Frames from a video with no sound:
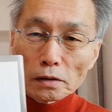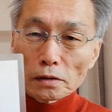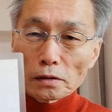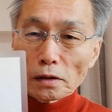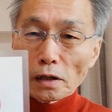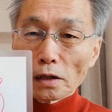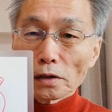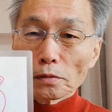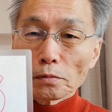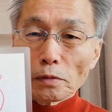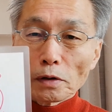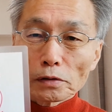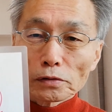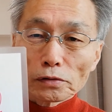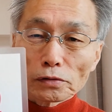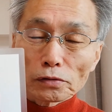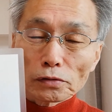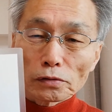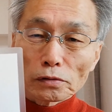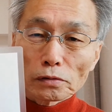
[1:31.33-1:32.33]
ありま
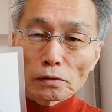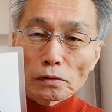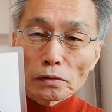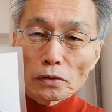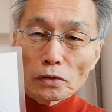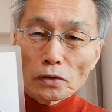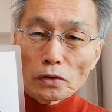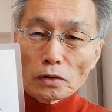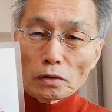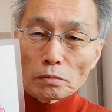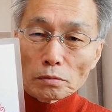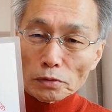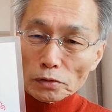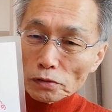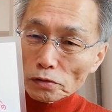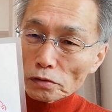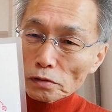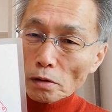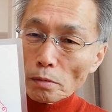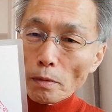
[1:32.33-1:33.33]
す
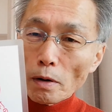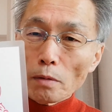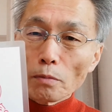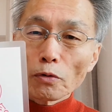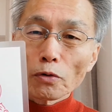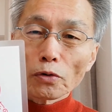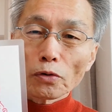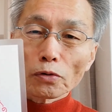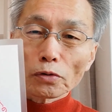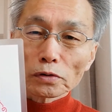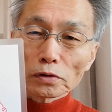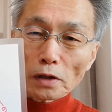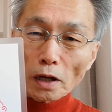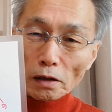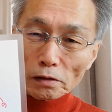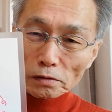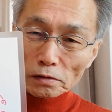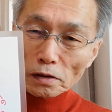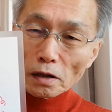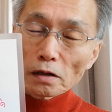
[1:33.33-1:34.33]
水玉模様をた
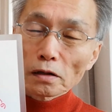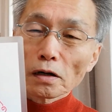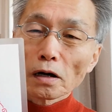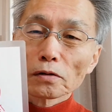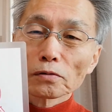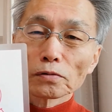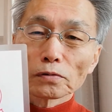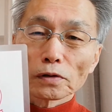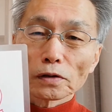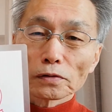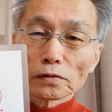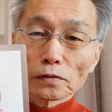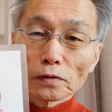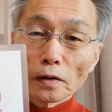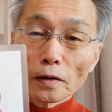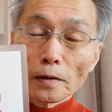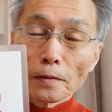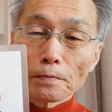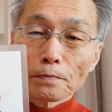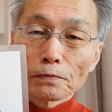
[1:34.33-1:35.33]
くさん描くんです
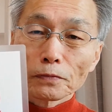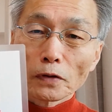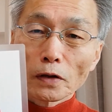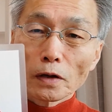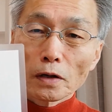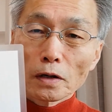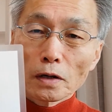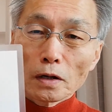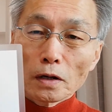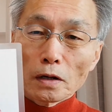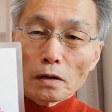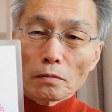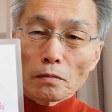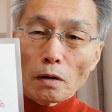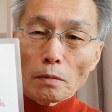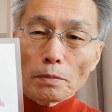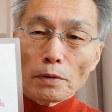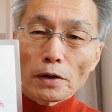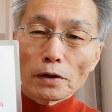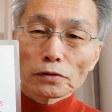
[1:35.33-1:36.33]
ね、まあ、
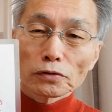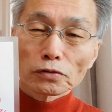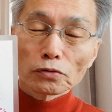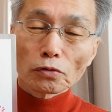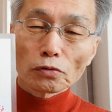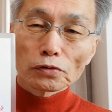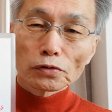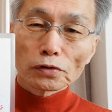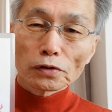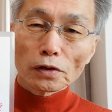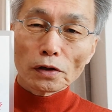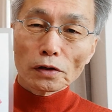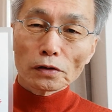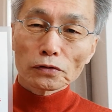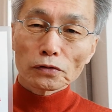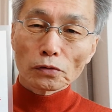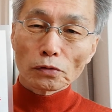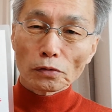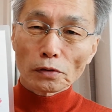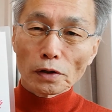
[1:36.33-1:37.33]
ベースとして
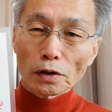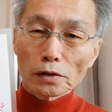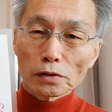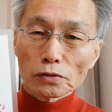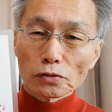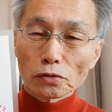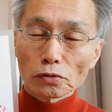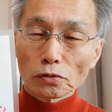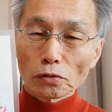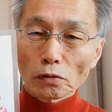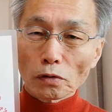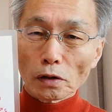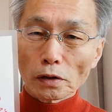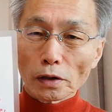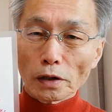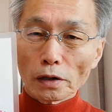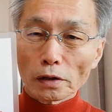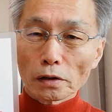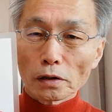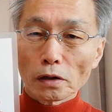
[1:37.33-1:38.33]
その幻聴とか
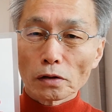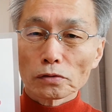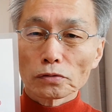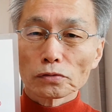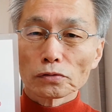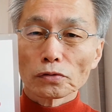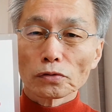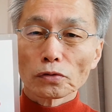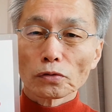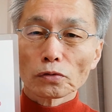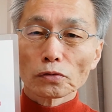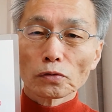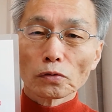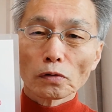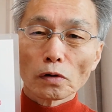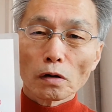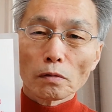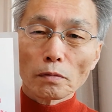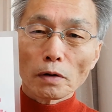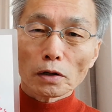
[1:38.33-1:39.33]
幻覚ということ
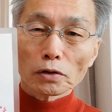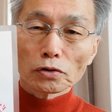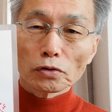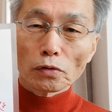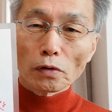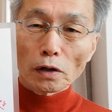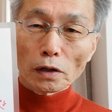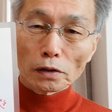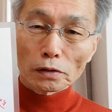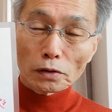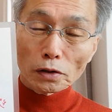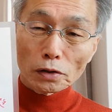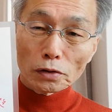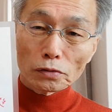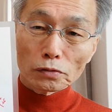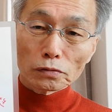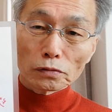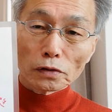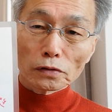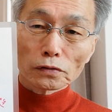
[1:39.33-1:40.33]
がまあ言われてい
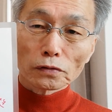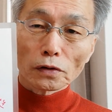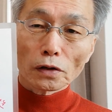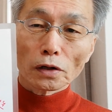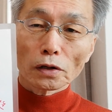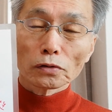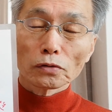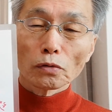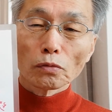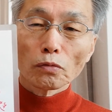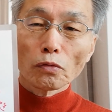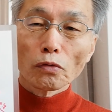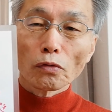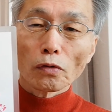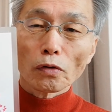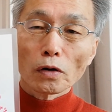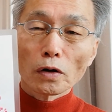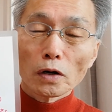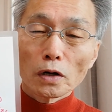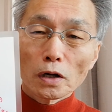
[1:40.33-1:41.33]
るんですけれど
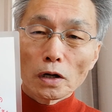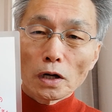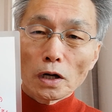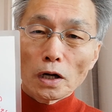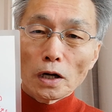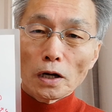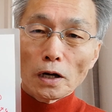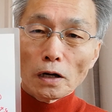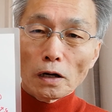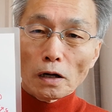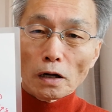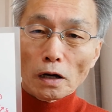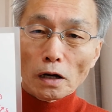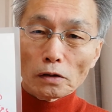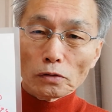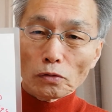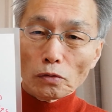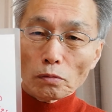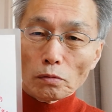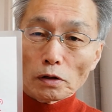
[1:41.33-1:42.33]
もあ
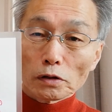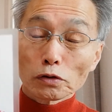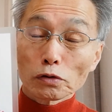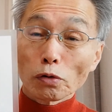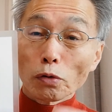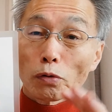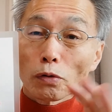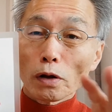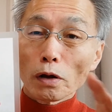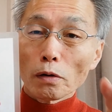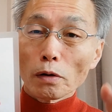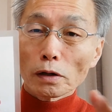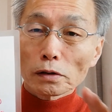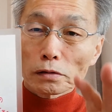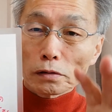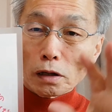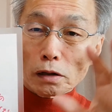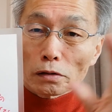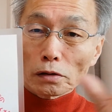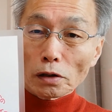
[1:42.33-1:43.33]
のまあそれは
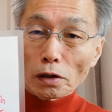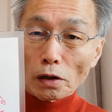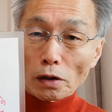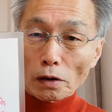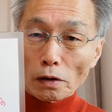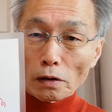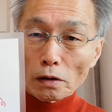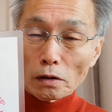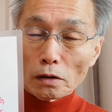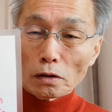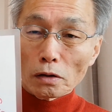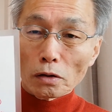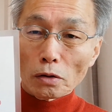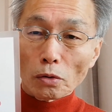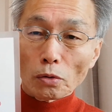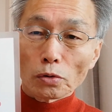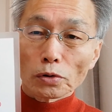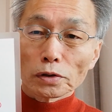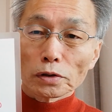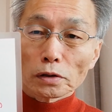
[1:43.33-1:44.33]
さて
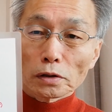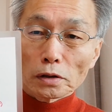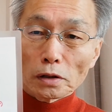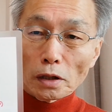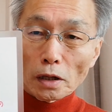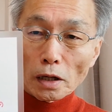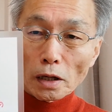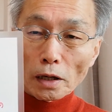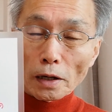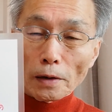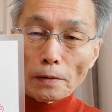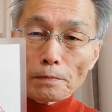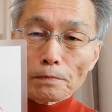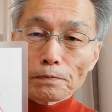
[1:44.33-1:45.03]
おいて